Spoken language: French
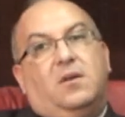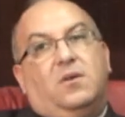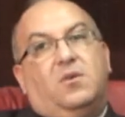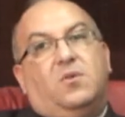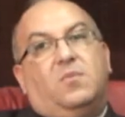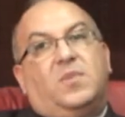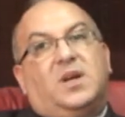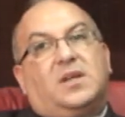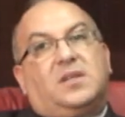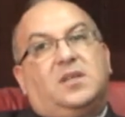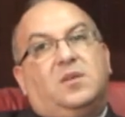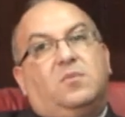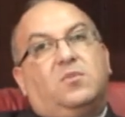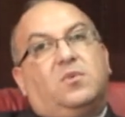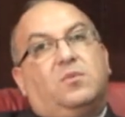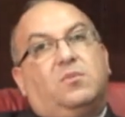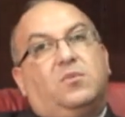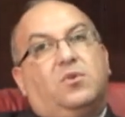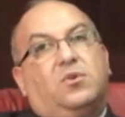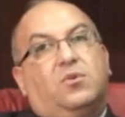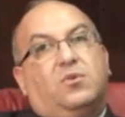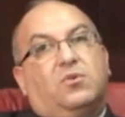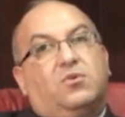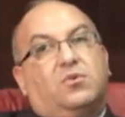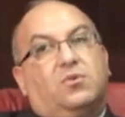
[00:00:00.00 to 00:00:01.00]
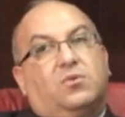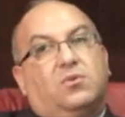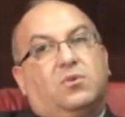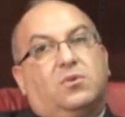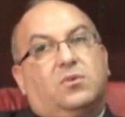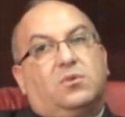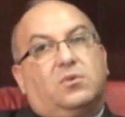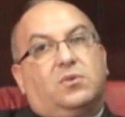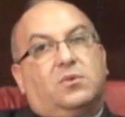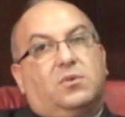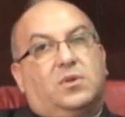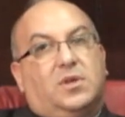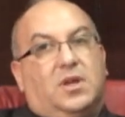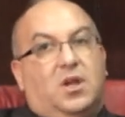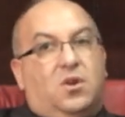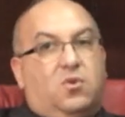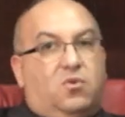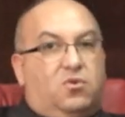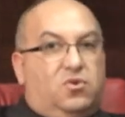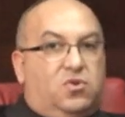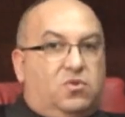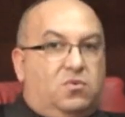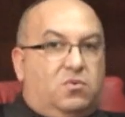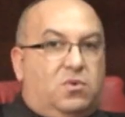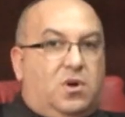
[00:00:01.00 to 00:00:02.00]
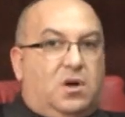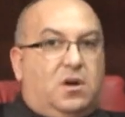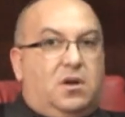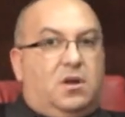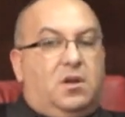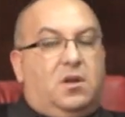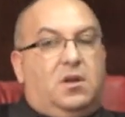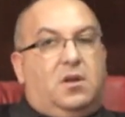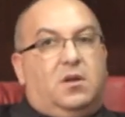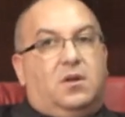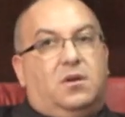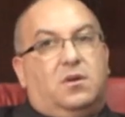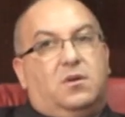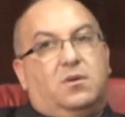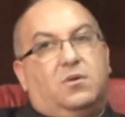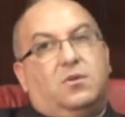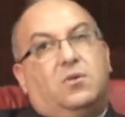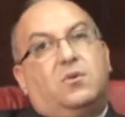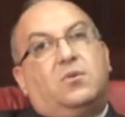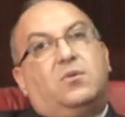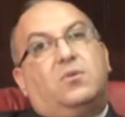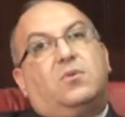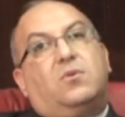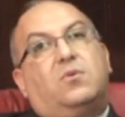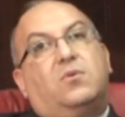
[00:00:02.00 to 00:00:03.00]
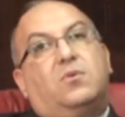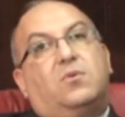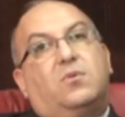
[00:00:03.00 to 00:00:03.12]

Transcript: le maximum de ressources, quelle que soit euh,